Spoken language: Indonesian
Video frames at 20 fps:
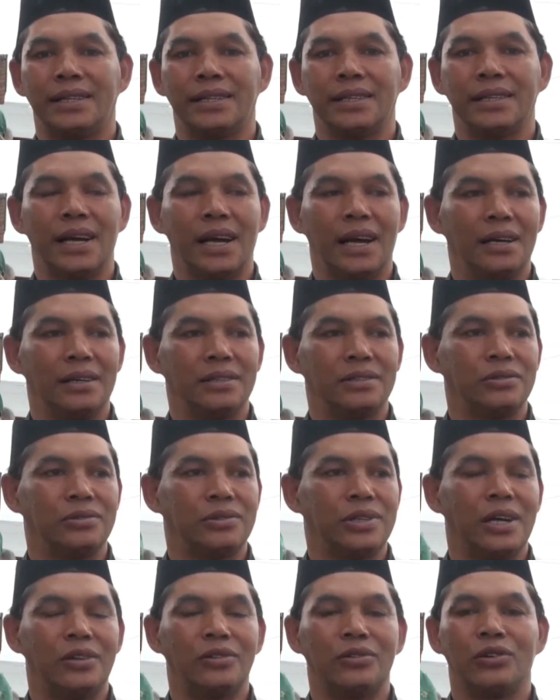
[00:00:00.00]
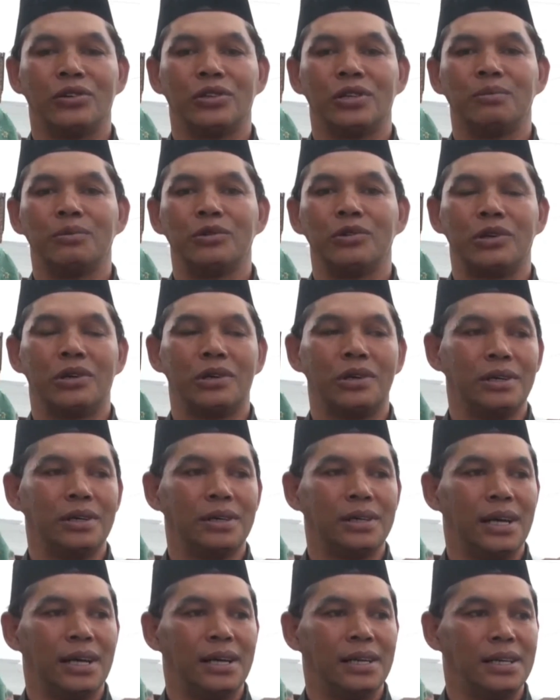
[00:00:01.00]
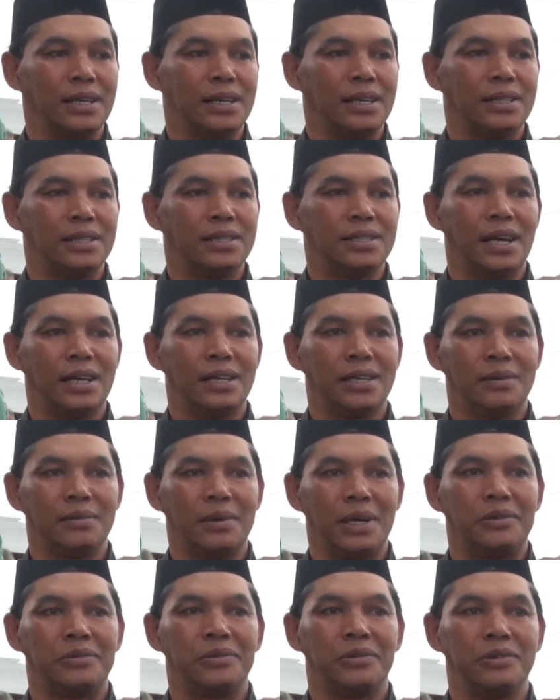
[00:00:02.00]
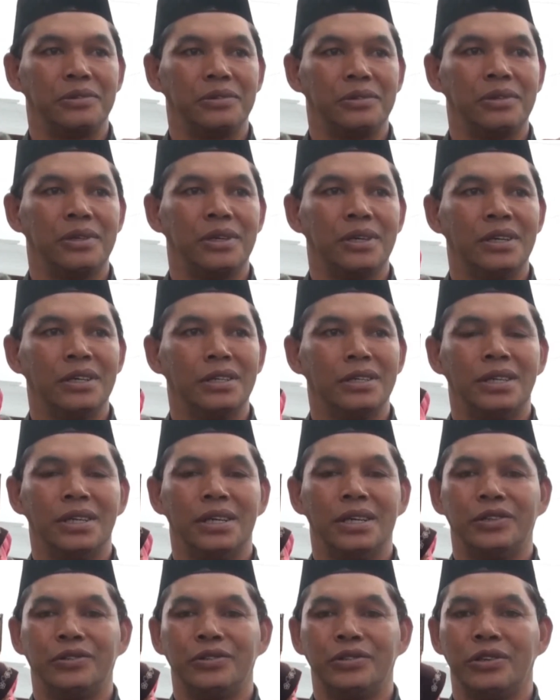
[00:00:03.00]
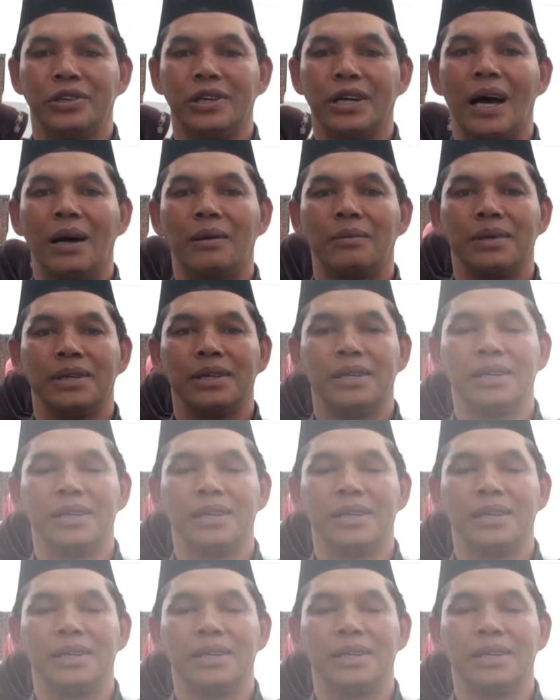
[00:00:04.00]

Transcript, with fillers: yang sudah turun-temurun dari sejak zaman dulu di dusun kami.